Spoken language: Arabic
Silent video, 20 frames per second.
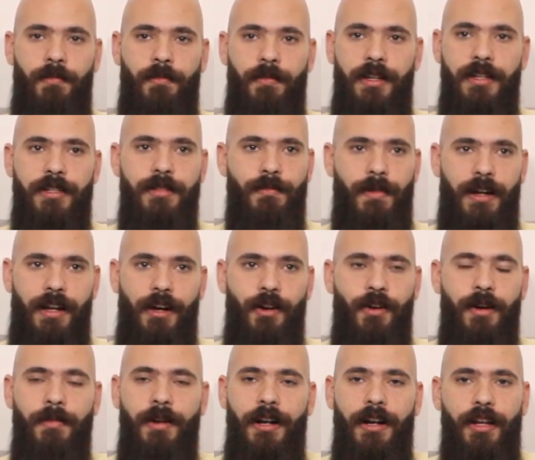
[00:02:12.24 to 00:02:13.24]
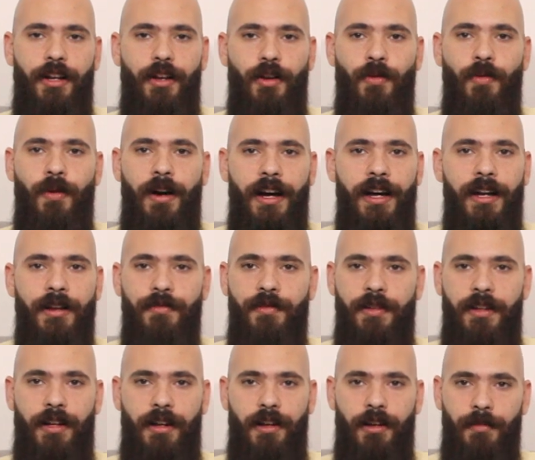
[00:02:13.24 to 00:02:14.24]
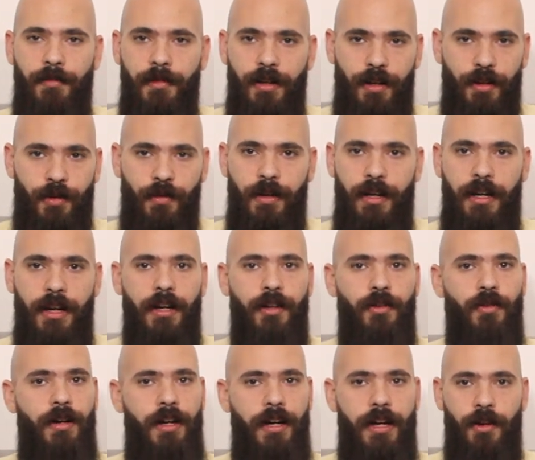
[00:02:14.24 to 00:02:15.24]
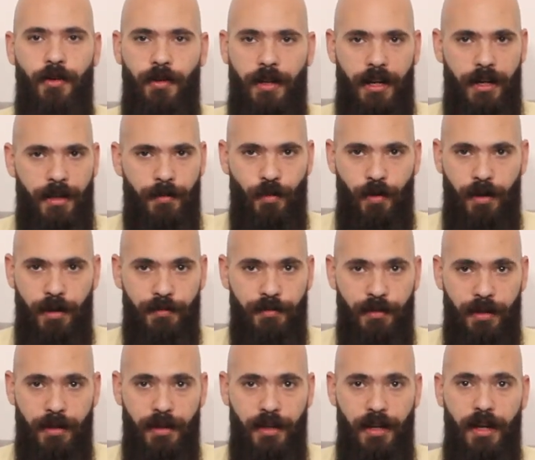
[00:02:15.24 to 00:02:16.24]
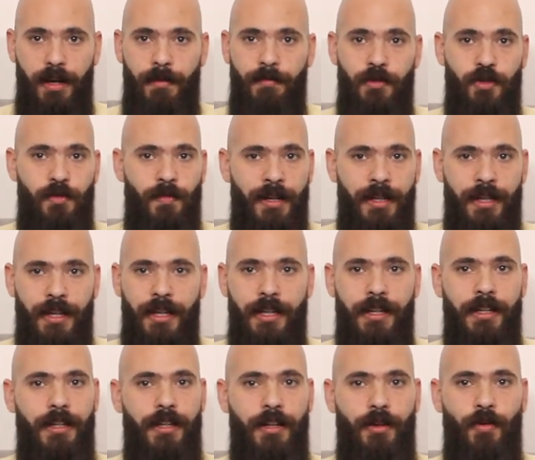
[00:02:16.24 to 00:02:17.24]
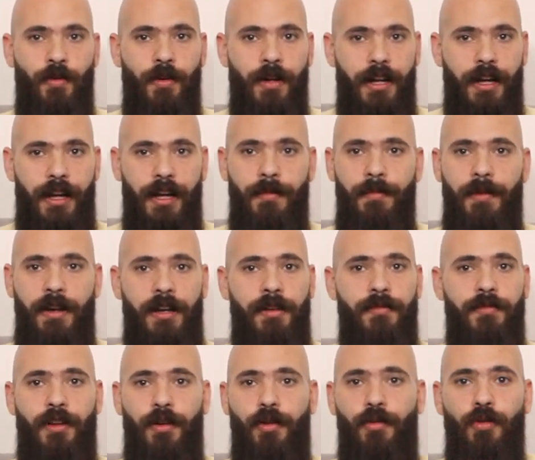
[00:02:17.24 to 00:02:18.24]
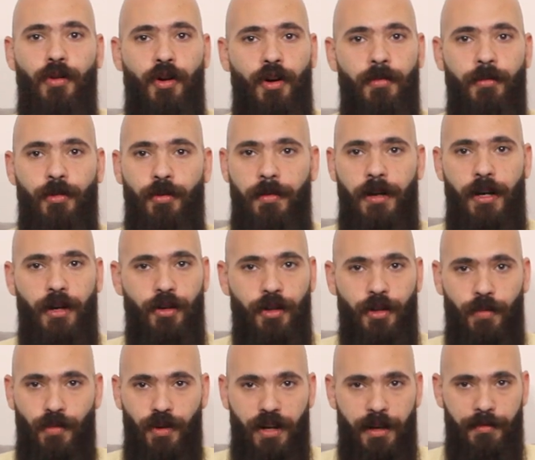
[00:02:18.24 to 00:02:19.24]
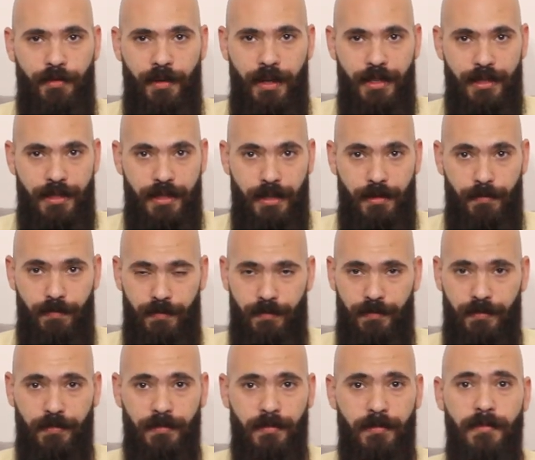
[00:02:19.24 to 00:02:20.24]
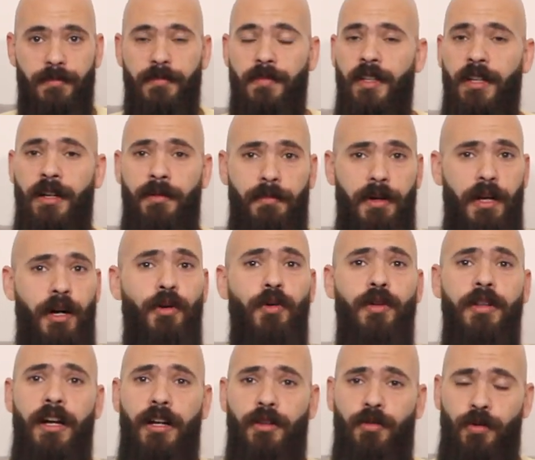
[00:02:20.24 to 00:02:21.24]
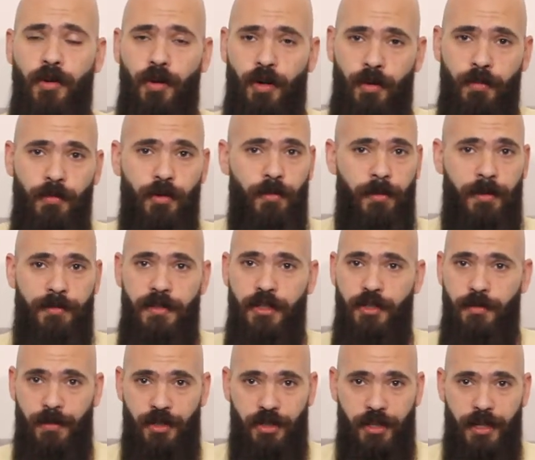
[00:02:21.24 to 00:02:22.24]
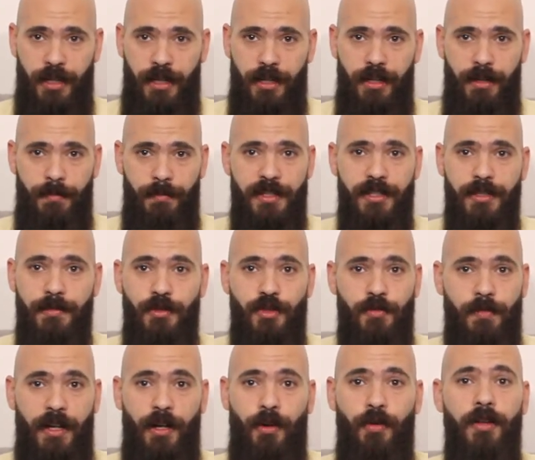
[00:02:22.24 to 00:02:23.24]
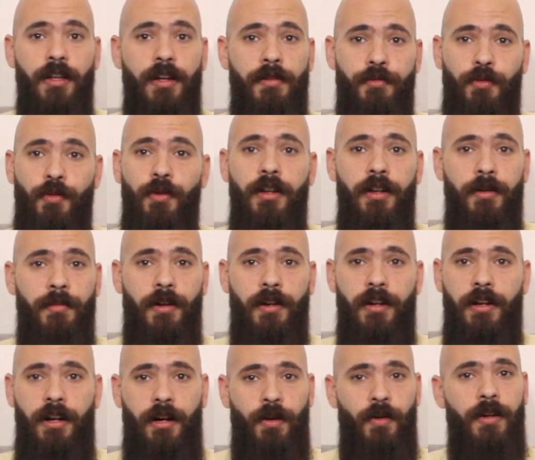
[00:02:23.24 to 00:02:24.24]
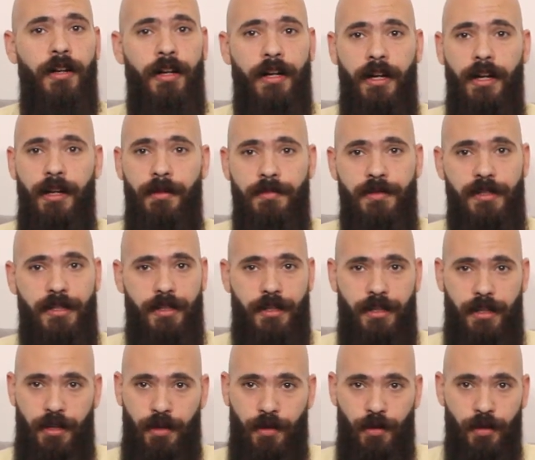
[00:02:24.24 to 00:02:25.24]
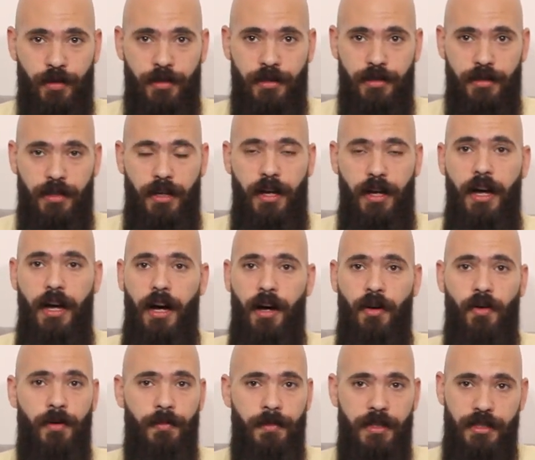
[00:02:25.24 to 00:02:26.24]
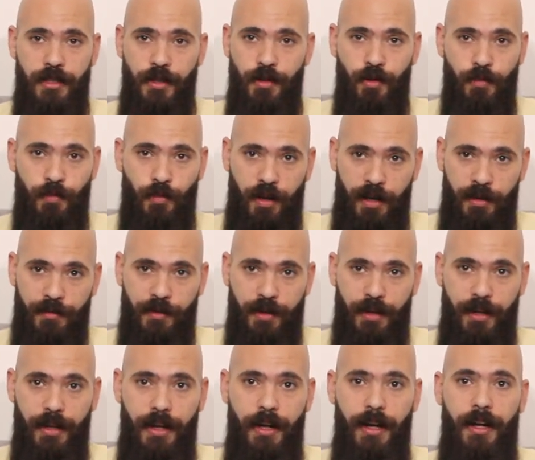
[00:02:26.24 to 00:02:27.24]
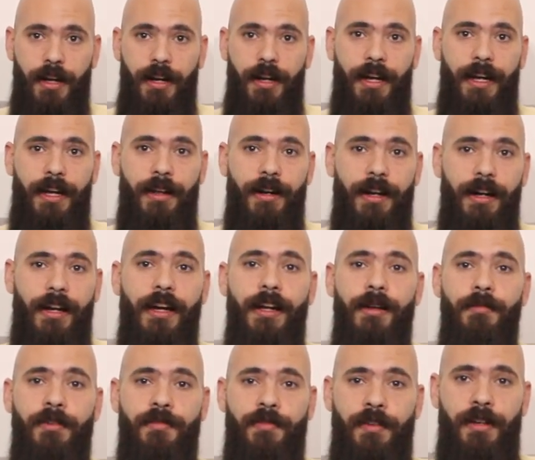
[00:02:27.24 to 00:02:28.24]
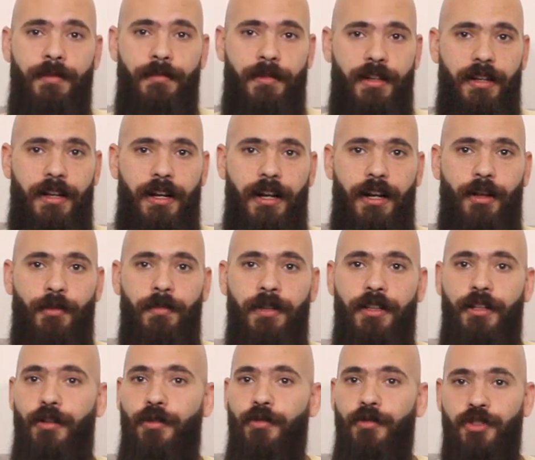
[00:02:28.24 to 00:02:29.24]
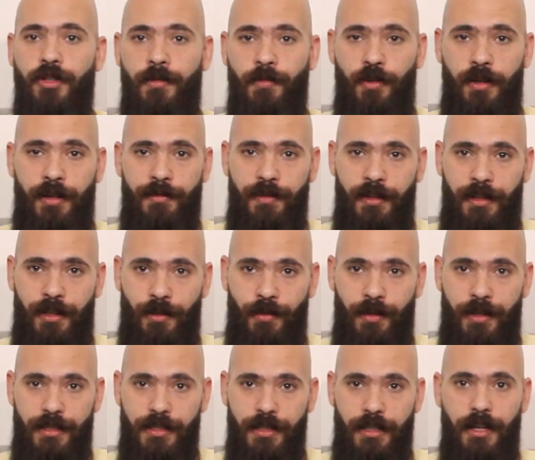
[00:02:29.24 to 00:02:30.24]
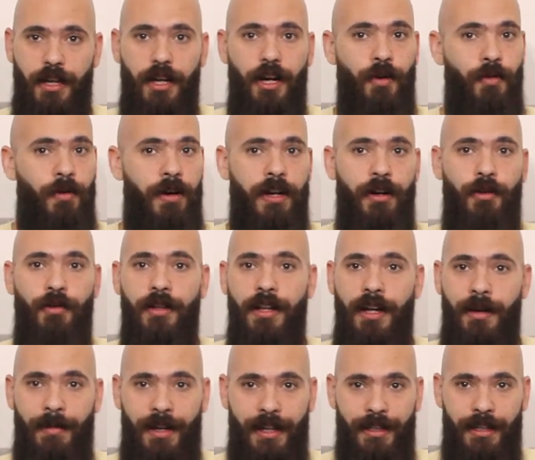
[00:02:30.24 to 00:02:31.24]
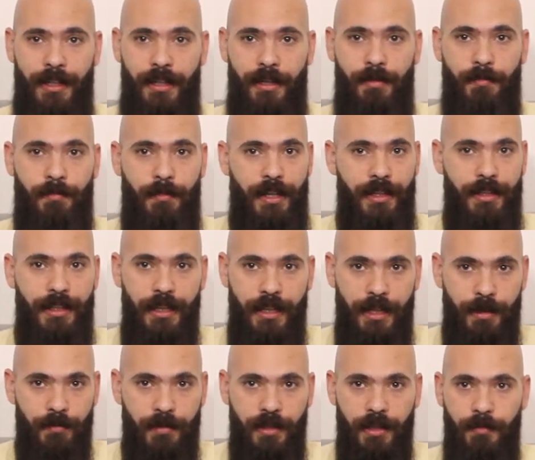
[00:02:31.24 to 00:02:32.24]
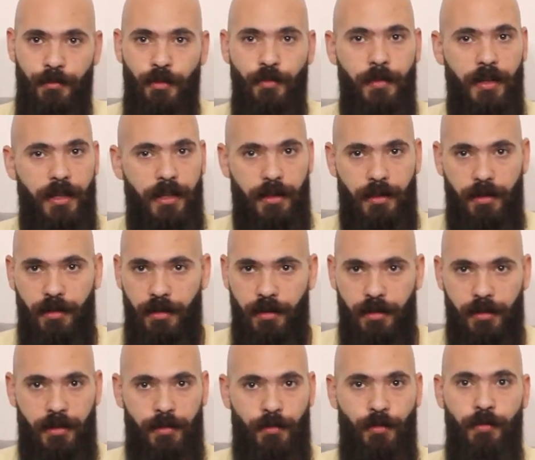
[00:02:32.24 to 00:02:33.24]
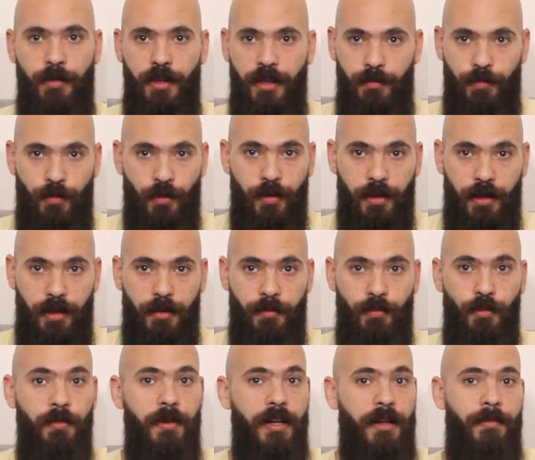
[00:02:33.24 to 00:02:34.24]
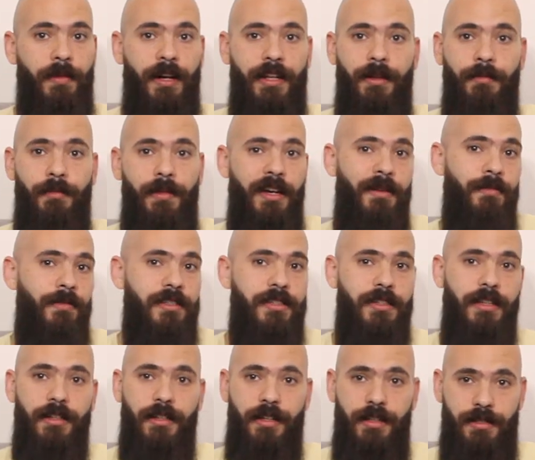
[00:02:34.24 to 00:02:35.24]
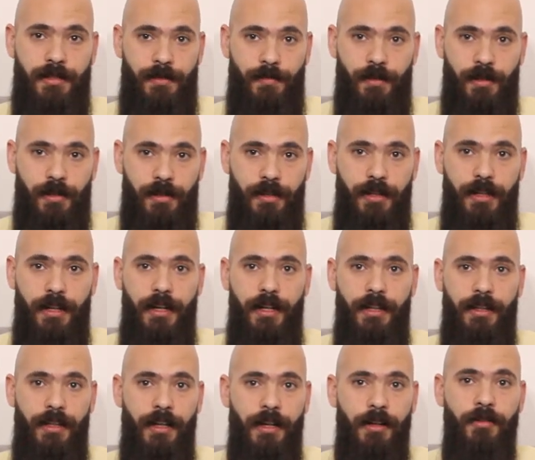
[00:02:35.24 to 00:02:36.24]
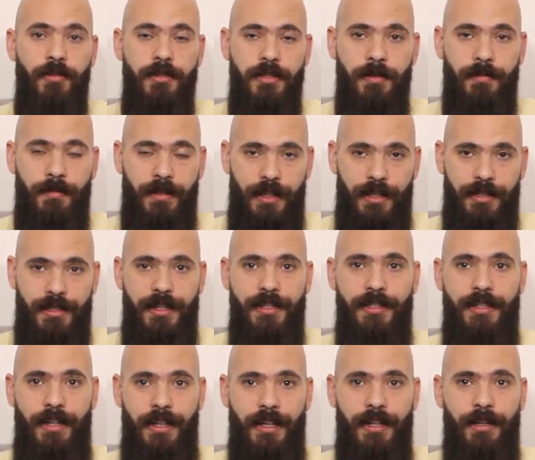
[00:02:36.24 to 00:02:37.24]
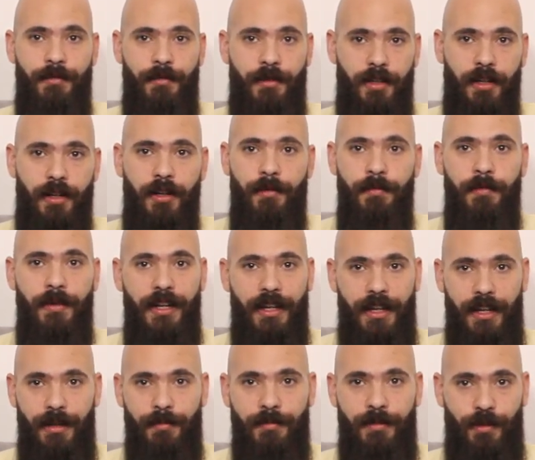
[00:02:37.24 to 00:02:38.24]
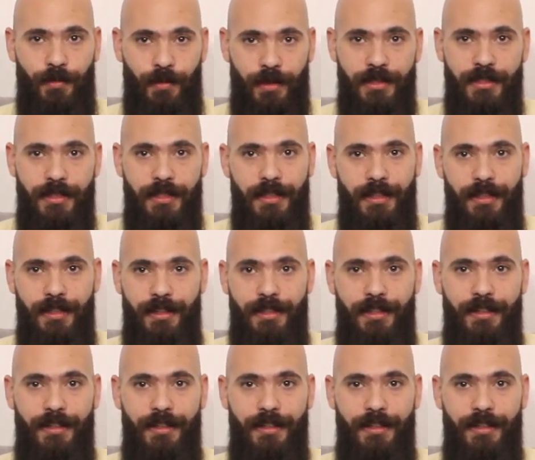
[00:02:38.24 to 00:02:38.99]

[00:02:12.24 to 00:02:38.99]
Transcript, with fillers: بيسمع الاوامر لان هو عارف ان الامر اللي هو هياخده هياخد عليه مكافاه مش معنى كده ان هو الكلب هيفضل طول عمره بياخد المكافئات دي بياخدها طول عمره مفيش مشاكل بس مش بياخدها في كل مره هقول للكلب سيت هيقعد هروح مديله المكافاه لكن الكلب فهم ان انا لو ما اديتلوش المكافاه دلوقتي هو هياخدها بعدين بعدين امتى ممكن النهارده ممكن بكره ممكن بعد ما يعمل سيت كذا مره ده الكونسبت الاساسي اللي احنا بندرب بيه الكلاب دلوقتي